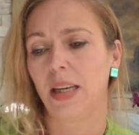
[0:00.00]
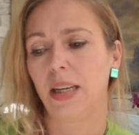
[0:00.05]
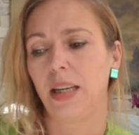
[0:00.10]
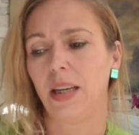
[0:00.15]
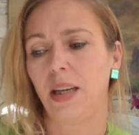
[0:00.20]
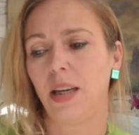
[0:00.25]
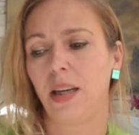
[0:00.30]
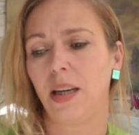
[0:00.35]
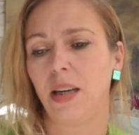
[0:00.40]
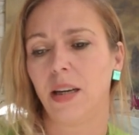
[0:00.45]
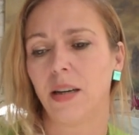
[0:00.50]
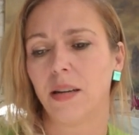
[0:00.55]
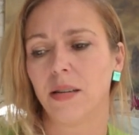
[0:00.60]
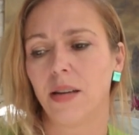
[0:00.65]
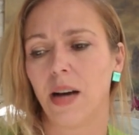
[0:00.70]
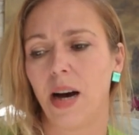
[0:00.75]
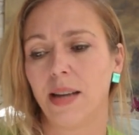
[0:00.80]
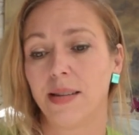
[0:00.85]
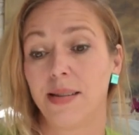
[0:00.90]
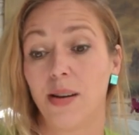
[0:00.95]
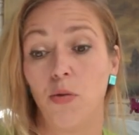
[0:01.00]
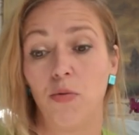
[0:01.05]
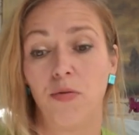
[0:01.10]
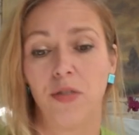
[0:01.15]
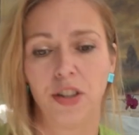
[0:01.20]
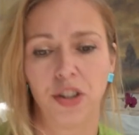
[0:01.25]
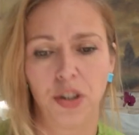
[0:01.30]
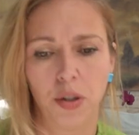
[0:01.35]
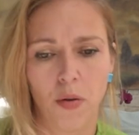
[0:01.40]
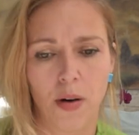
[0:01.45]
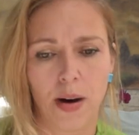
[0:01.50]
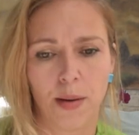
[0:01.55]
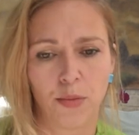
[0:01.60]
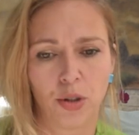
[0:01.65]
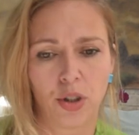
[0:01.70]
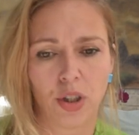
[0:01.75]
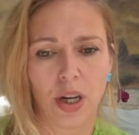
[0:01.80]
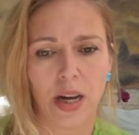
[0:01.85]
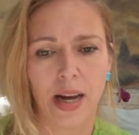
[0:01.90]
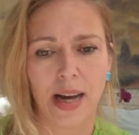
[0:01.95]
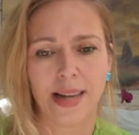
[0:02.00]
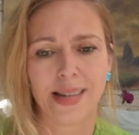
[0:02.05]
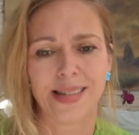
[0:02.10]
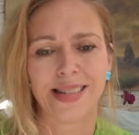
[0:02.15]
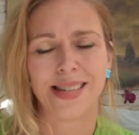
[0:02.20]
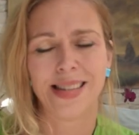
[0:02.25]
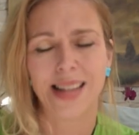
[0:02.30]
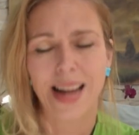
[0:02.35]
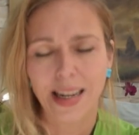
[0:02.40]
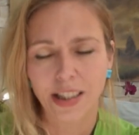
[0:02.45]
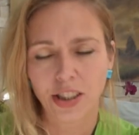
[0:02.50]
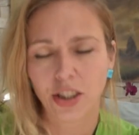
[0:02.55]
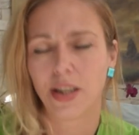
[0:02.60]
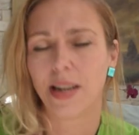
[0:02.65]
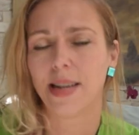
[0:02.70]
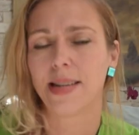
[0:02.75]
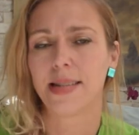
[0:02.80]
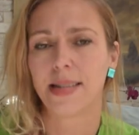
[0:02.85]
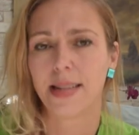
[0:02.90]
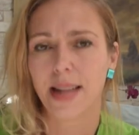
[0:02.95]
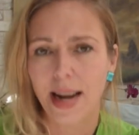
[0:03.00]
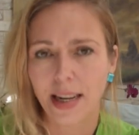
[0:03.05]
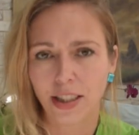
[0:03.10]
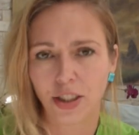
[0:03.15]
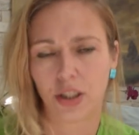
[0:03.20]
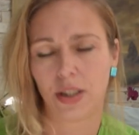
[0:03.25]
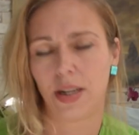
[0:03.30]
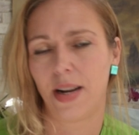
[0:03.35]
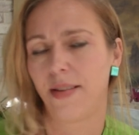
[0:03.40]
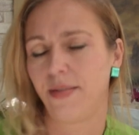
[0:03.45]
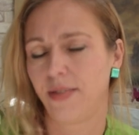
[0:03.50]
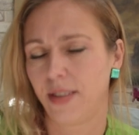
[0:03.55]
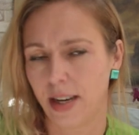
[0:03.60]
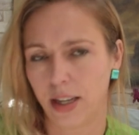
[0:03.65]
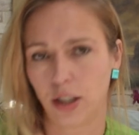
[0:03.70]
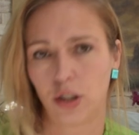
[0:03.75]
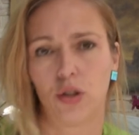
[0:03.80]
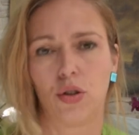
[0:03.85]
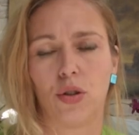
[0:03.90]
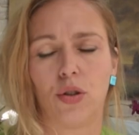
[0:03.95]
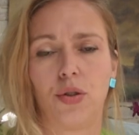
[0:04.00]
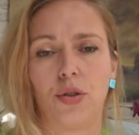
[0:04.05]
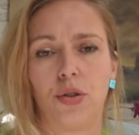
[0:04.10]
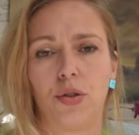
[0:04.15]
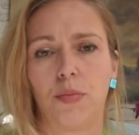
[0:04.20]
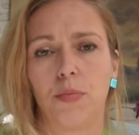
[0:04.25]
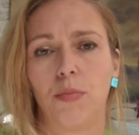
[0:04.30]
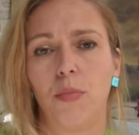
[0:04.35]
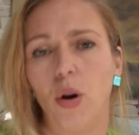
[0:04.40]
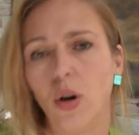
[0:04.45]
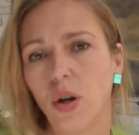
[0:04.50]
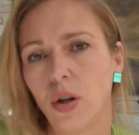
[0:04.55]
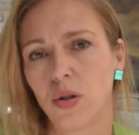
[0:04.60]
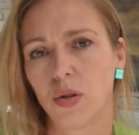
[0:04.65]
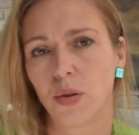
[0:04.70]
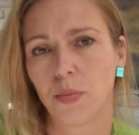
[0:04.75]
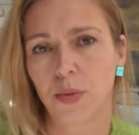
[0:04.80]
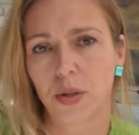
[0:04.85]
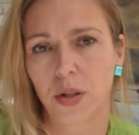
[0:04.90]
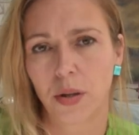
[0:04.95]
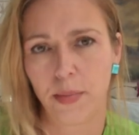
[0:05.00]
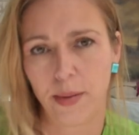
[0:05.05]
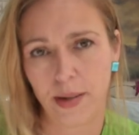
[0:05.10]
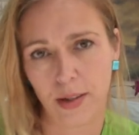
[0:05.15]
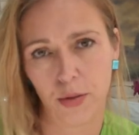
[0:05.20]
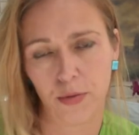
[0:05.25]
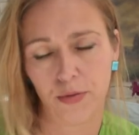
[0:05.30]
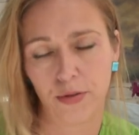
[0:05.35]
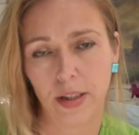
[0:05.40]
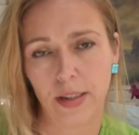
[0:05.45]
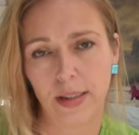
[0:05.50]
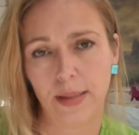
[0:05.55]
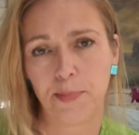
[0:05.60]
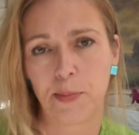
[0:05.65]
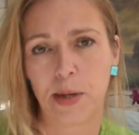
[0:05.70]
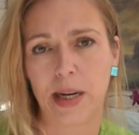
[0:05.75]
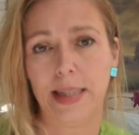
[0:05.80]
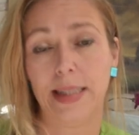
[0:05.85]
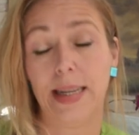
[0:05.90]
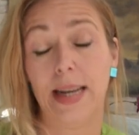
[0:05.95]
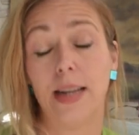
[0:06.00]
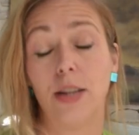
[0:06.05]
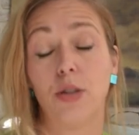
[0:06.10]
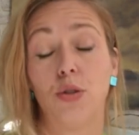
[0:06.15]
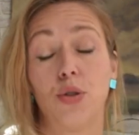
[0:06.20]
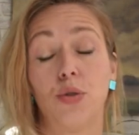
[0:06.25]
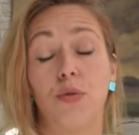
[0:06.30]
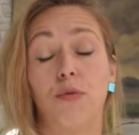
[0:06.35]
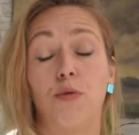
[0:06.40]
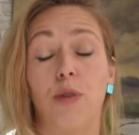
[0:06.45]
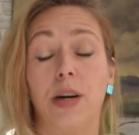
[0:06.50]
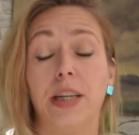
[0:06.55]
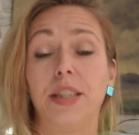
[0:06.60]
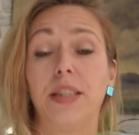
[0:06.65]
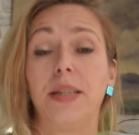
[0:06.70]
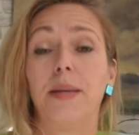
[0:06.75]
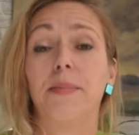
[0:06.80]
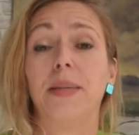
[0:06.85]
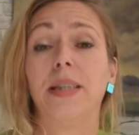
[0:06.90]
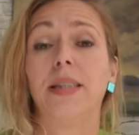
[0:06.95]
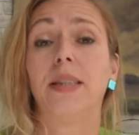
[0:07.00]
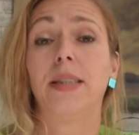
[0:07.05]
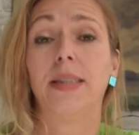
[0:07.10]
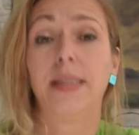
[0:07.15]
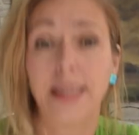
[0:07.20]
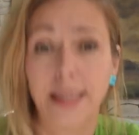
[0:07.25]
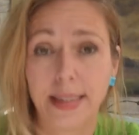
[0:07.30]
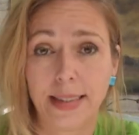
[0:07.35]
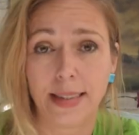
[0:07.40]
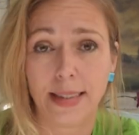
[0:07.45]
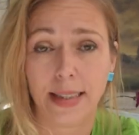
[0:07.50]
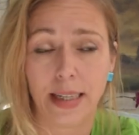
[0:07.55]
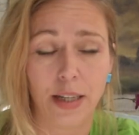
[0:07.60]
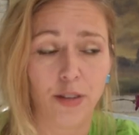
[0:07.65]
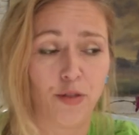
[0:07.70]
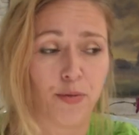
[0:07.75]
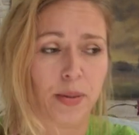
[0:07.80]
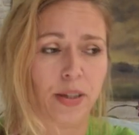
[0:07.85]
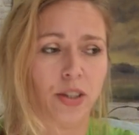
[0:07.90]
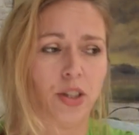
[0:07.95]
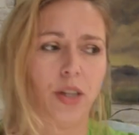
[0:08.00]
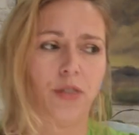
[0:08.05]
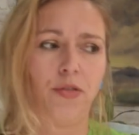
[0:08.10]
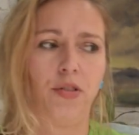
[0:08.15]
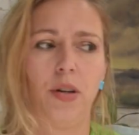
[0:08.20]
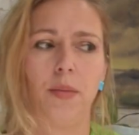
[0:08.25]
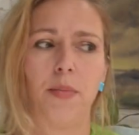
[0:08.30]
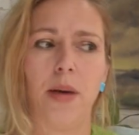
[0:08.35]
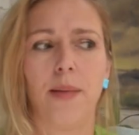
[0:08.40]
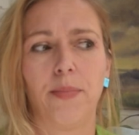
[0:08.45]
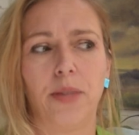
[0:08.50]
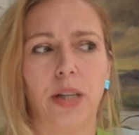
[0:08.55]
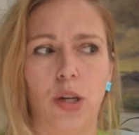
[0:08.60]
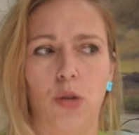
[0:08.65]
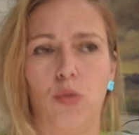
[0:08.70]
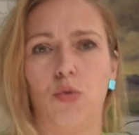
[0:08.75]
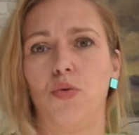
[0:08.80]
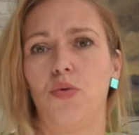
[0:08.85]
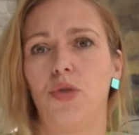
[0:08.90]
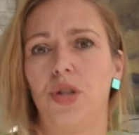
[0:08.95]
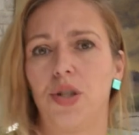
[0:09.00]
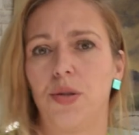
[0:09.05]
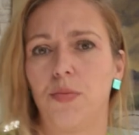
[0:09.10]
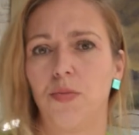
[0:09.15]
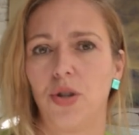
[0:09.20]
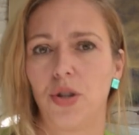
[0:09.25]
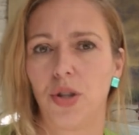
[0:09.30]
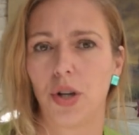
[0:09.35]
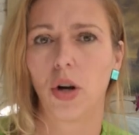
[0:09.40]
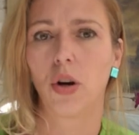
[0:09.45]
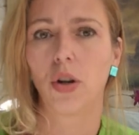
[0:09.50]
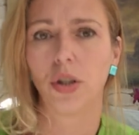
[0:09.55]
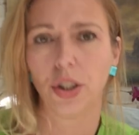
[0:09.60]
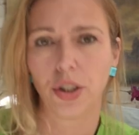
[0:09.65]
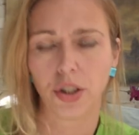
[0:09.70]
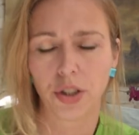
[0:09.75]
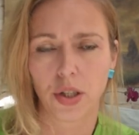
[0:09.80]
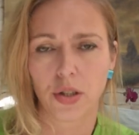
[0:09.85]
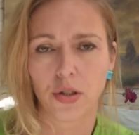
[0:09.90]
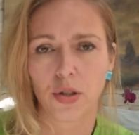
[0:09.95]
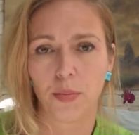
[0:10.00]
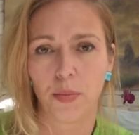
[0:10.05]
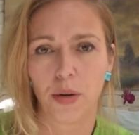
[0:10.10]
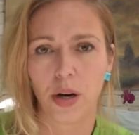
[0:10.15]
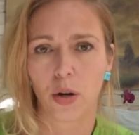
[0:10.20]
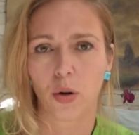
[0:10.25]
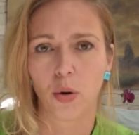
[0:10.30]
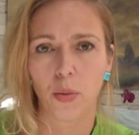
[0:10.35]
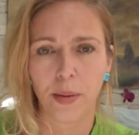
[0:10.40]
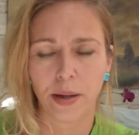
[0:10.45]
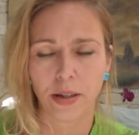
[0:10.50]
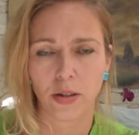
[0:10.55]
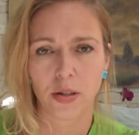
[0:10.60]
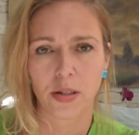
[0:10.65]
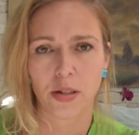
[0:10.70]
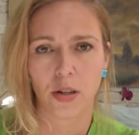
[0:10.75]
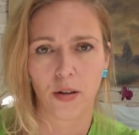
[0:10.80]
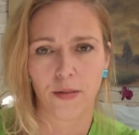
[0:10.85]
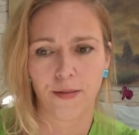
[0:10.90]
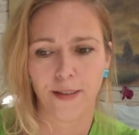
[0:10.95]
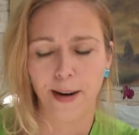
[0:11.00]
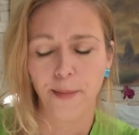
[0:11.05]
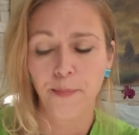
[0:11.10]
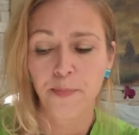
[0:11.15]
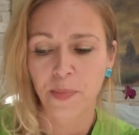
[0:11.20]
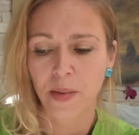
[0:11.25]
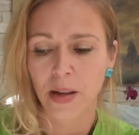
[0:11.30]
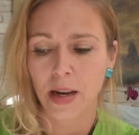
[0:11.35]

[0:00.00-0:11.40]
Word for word: I a zauważyłam, że znaczna, znaczna większość moich subskrybentów na tym kanale to są właśnie mężczyźni. I w pierwszej chwili miałam takie uczucie, że może niekoniecznie jest to moja grupa docelowa,